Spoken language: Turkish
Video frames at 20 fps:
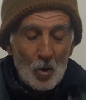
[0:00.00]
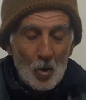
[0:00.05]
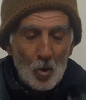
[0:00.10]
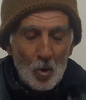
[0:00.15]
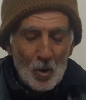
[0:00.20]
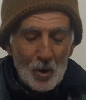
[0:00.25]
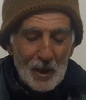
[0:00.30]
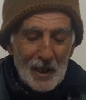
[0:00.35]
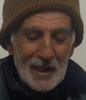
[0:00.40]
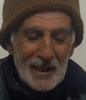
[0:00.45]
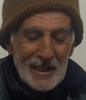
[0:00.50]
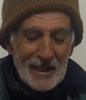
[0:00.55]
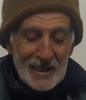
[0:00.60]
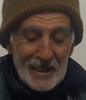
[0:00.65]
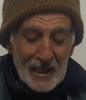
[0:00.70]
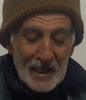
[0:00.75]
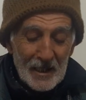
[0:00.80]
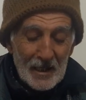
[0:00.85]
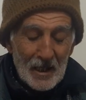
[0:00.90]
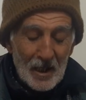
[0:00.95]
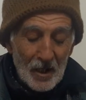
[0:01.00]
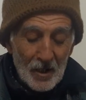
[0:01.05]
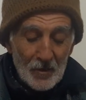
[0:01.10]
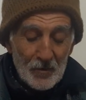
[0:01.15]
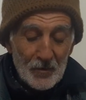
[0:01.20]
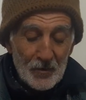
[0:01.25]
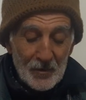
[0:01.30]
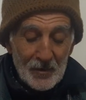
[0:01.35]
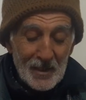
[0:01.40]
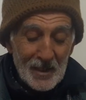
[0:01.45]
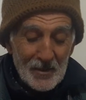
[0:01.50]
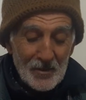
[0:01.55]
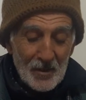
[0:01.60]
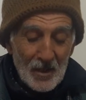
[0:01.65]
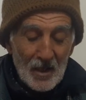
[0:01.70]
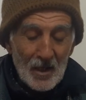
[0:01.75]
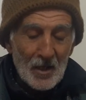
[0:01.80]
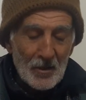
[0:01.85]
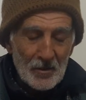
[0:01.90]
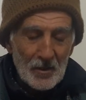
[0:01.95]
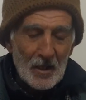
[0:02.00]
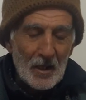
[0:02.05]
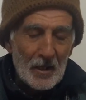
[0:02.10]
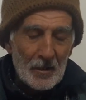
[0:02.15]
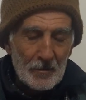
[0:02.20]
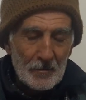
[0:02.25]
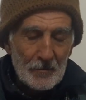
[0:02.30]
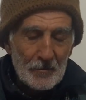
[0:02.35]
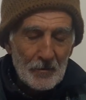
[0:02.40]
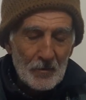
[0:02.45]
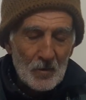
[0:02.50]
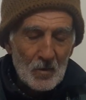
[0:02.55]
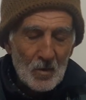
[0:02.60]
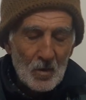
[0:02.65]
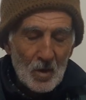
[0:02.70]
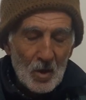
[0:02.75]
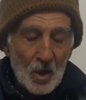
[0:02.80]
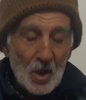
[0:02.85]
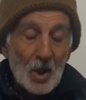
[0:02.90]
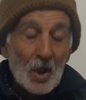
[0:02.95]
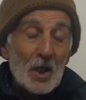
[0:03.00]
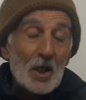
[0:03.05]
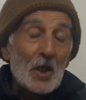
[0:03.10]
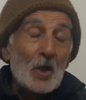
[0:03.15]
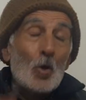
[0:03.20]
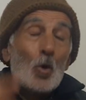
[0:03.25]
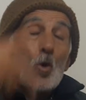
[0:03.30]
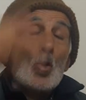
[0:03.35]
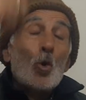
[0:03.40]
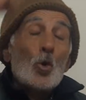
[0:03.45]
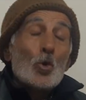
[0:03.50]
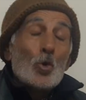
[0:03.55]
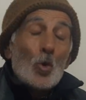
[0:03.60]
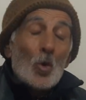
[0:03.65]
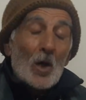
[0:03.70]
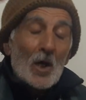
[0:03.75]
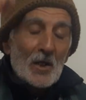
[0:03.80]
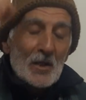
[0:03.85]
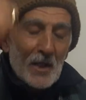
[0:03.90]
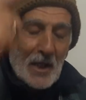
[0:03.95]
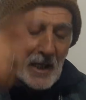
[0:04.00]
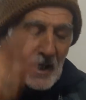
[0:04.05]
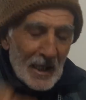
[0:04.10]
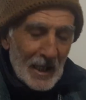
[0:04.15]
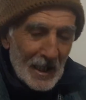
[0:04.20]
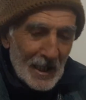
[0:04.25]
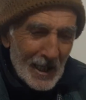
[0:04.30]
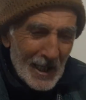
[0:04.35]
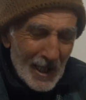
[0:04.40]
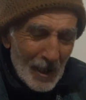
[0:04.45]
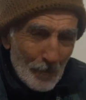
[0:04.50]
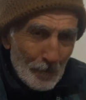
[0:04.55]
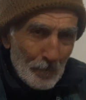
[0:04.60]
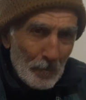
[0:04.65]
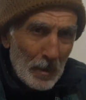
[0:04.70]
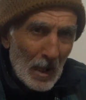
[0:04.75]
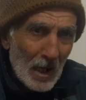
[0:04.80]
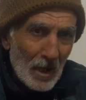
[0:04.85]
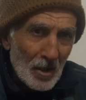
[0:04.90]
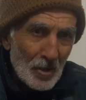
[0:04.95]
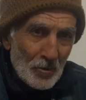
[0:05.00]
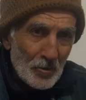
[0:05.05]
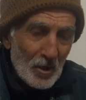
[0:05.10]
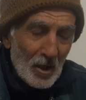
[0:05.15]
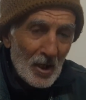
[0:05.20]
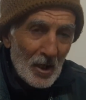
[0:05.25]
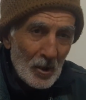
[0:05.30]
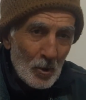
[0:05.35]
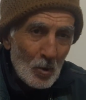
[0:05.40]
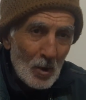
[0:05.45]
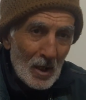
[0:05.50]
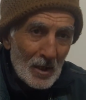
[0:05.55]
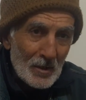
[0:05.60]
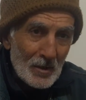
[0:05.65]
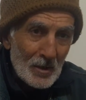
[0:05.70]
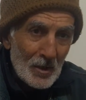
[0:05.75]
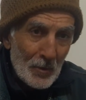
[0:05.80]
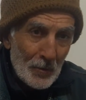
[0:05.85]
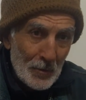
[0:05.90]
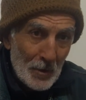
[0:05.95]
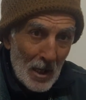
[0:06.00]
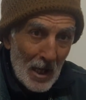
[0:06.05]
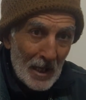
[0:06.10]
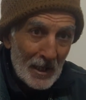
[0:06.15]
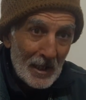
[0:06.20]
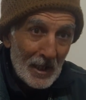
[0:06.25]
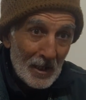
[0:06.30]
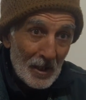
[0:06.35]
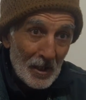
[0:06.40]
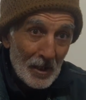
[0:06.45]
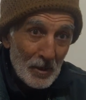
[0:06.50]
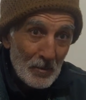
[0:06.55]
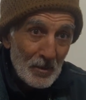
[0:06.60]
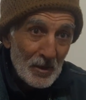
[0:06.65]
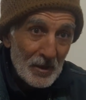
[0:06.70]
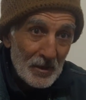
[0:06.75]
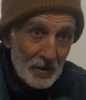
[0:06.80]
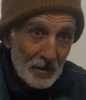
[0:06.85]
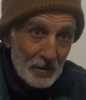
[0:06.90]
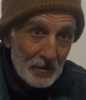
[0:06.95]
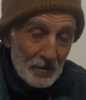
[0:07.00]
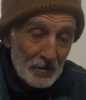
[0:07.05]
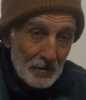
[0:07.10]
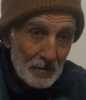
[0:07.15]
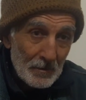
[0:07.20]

onları yer altında sakladılar. O yukarıda gelenler bağlantıları vardı. Fenerleri birdir.